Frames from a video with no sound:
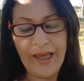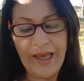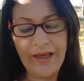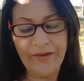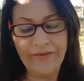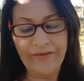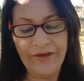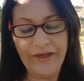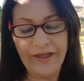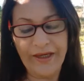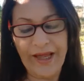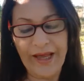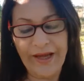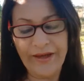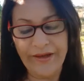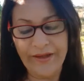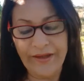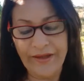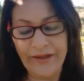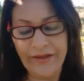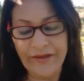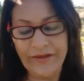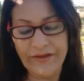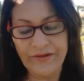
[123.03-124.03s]
Haverá
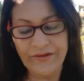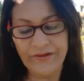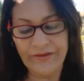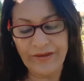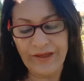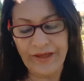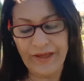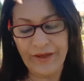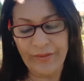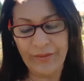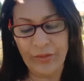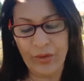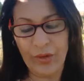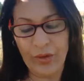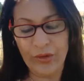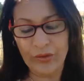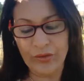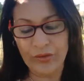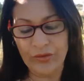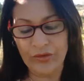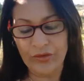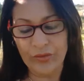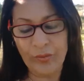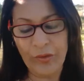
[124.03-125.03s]
grandes
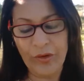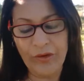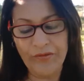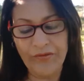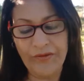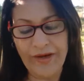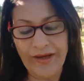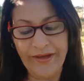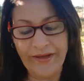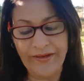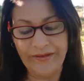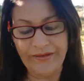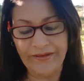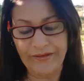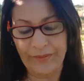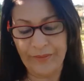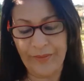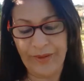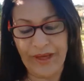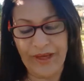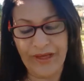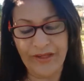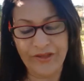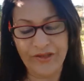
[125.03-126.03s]
terremotos por várias
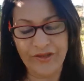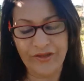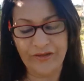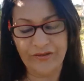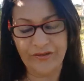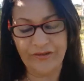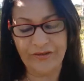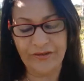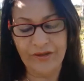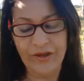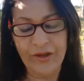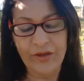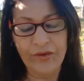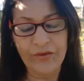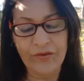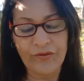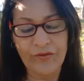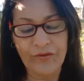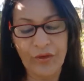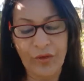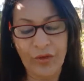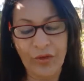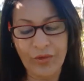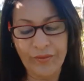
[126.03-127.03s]
partes,
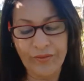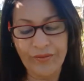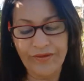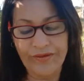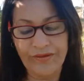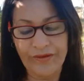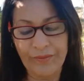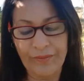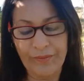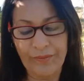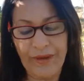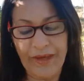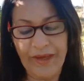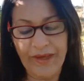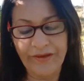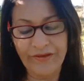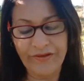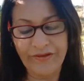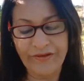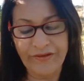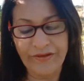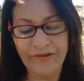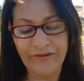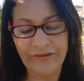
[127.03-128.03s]
fomes e
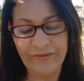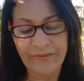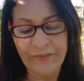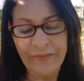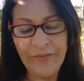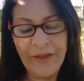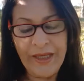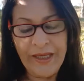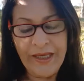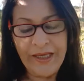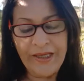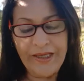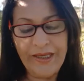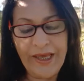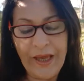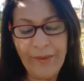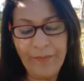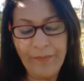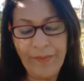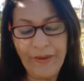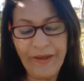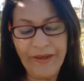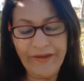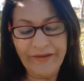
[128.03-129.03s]
pestes, e
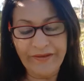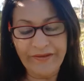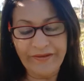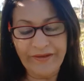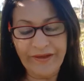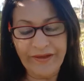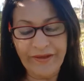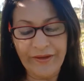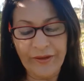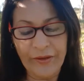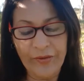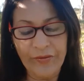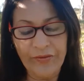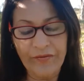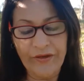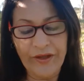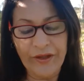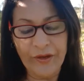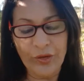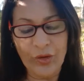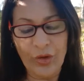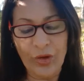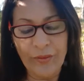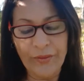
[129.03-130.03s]
aparecerão
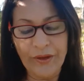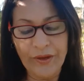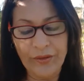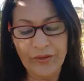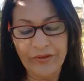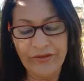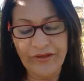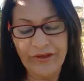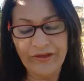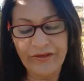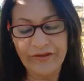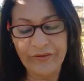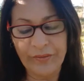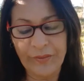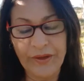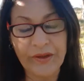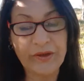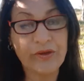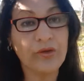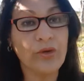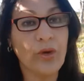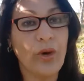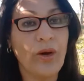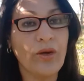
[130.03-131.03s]
fenômenos
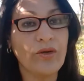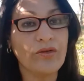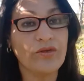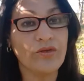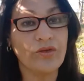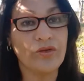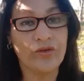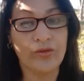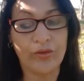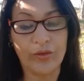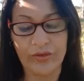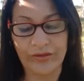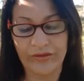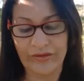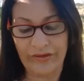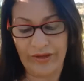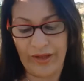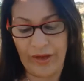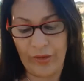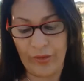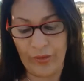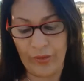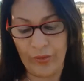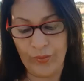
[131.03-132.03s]
espantosos no
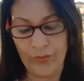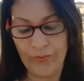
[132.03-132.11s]
céu.